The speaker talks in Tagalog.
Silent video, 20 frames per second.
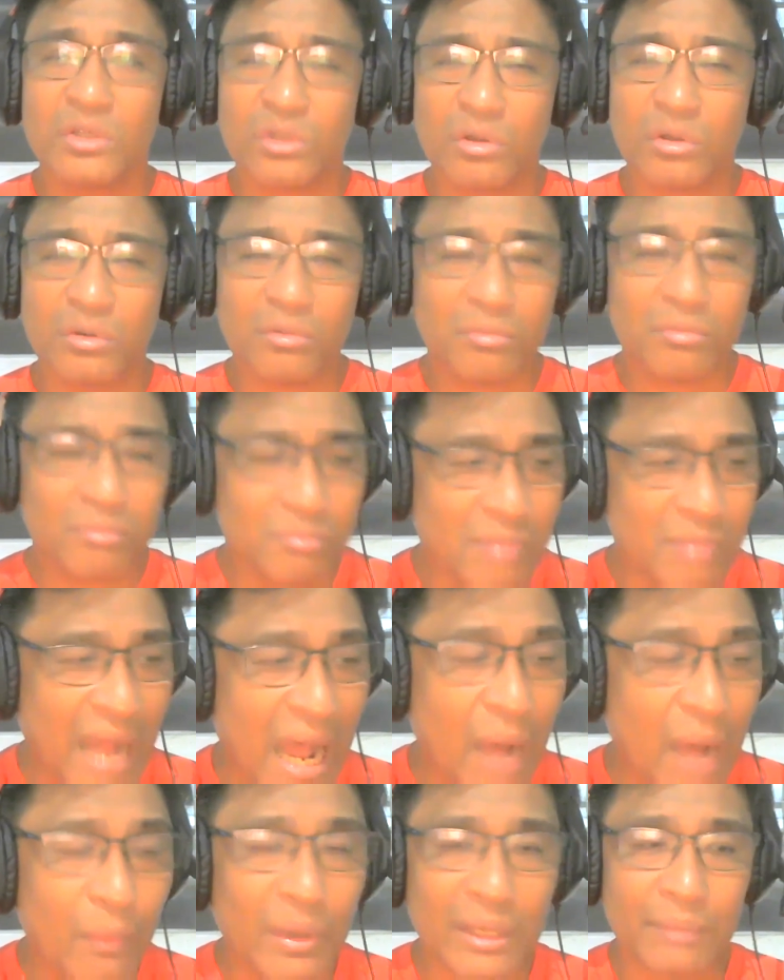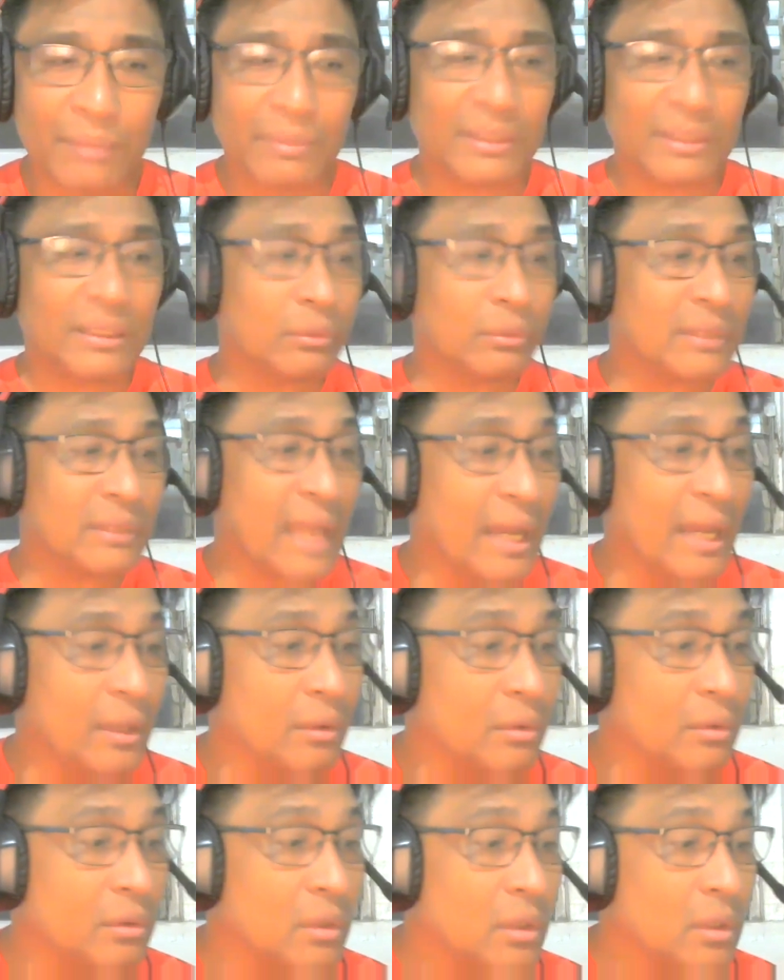So, maawa naman daw
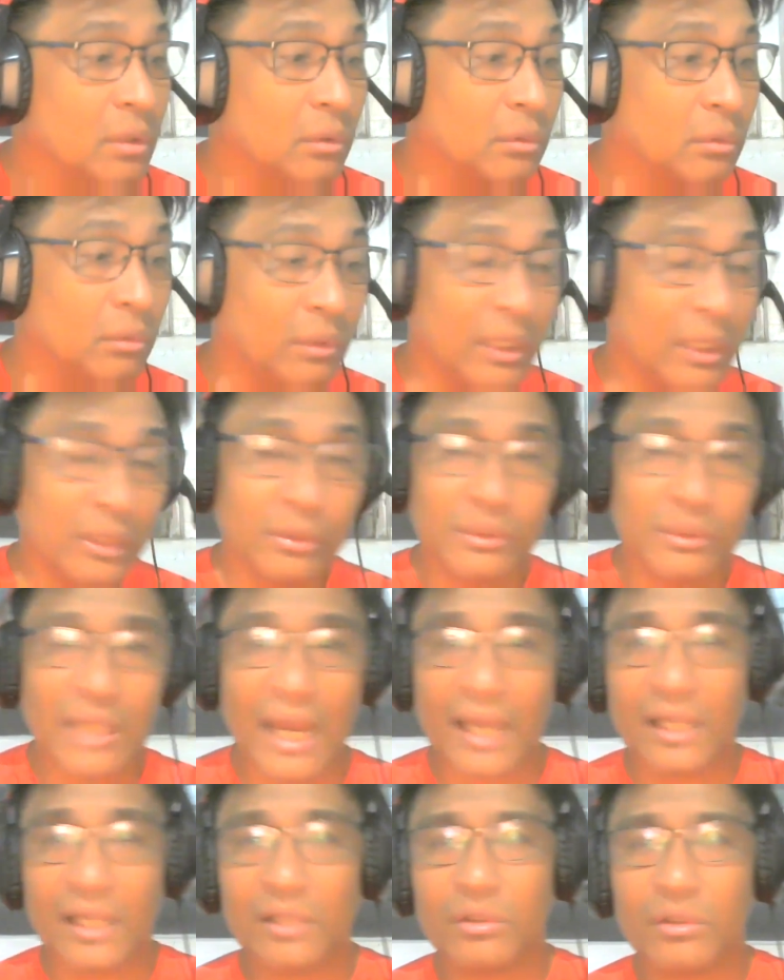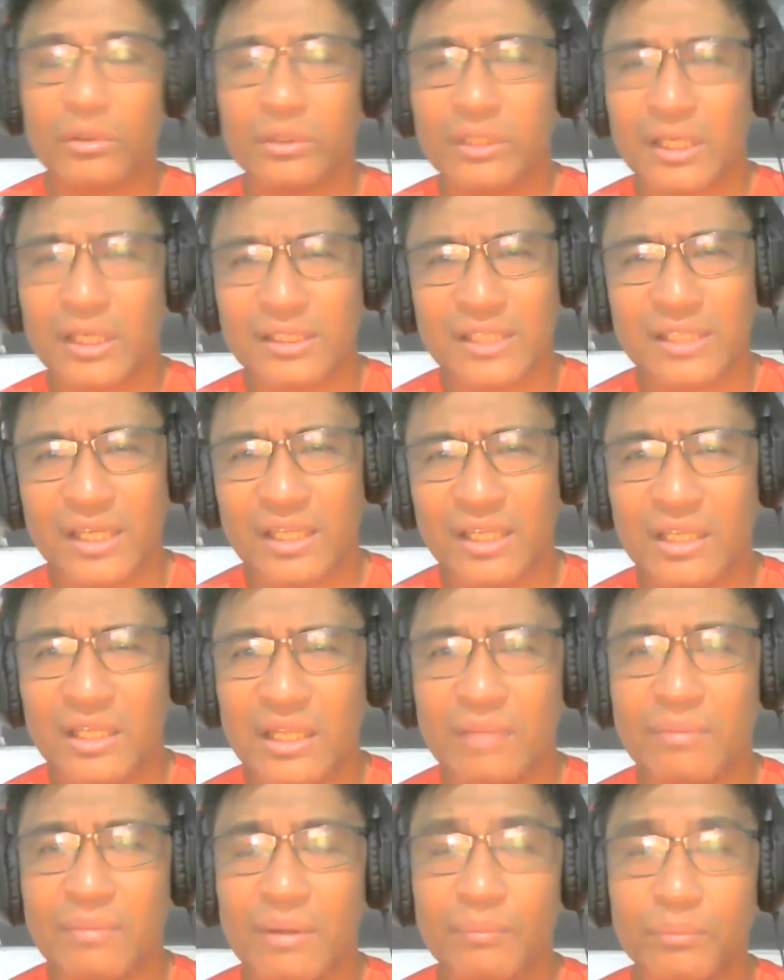tayo kung ano dahil doon kasi
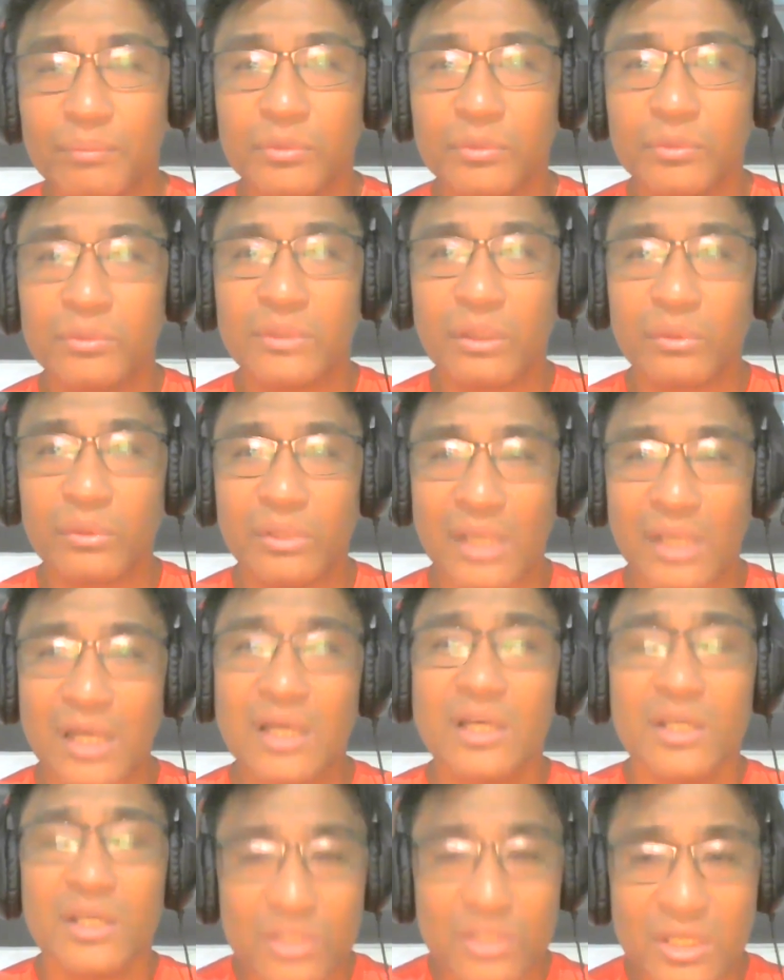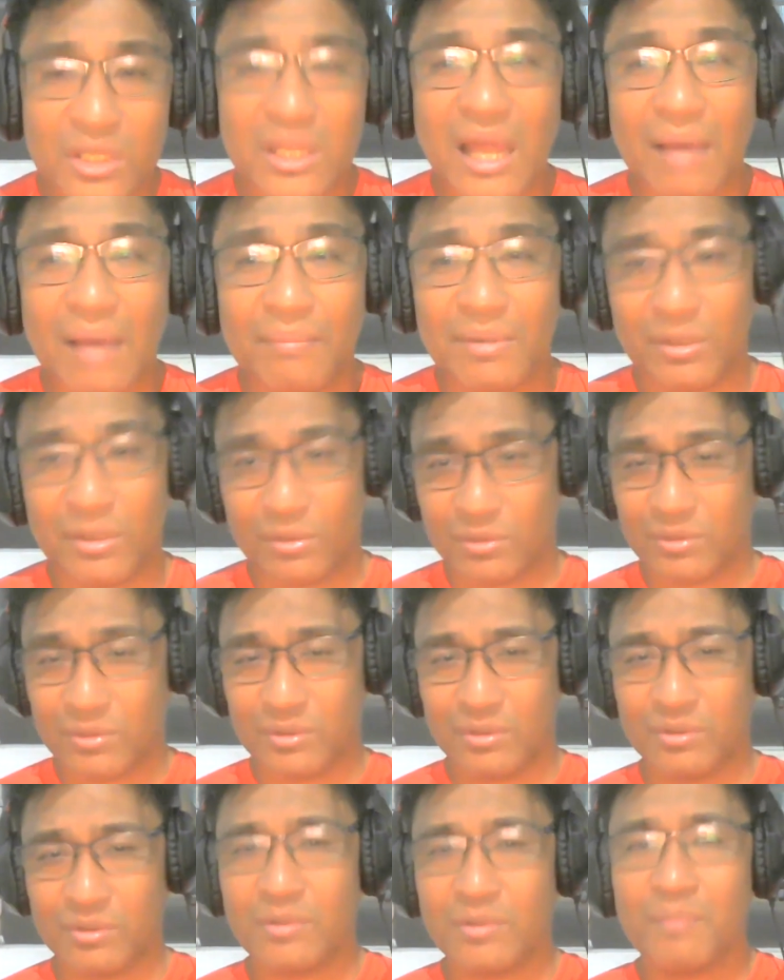hindi naman po daw niya sinabi
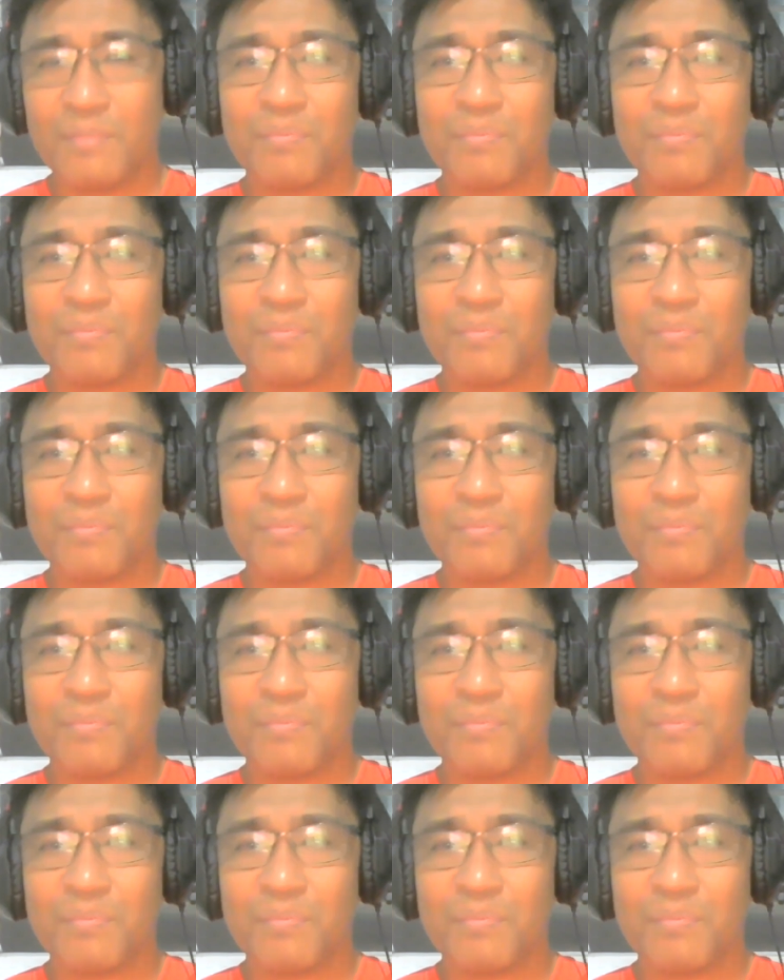yun.